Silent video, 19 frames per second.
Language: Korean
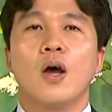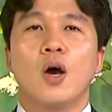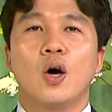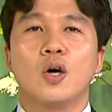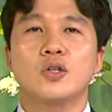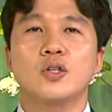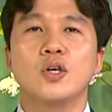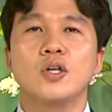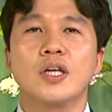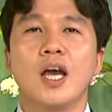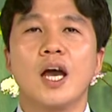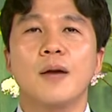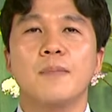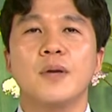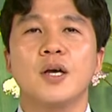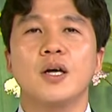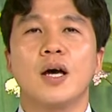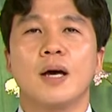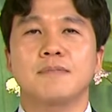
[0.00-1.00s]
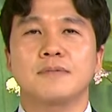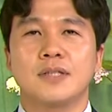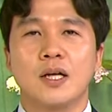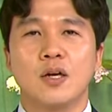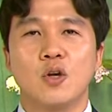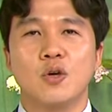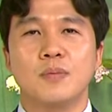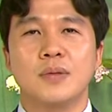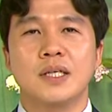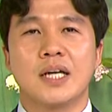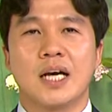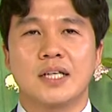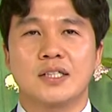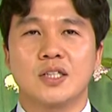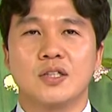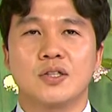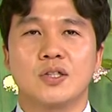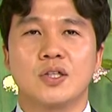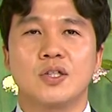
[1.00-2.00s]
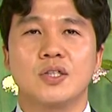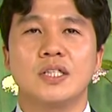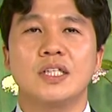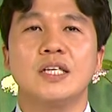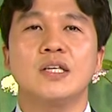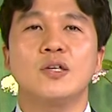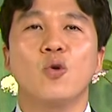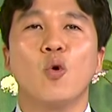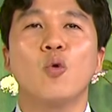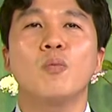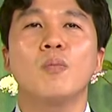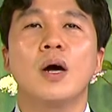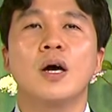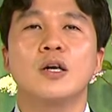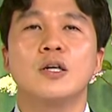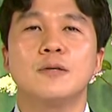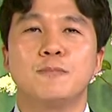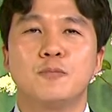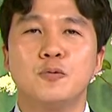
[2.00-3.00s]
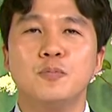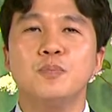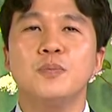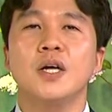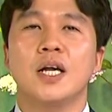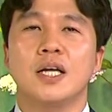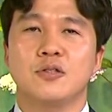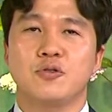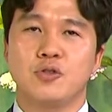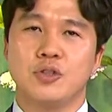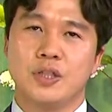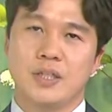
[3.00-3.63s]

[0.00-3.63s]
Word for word: 어떻게 하면 압살롬이 가졌던 이 욕망을 분별할 수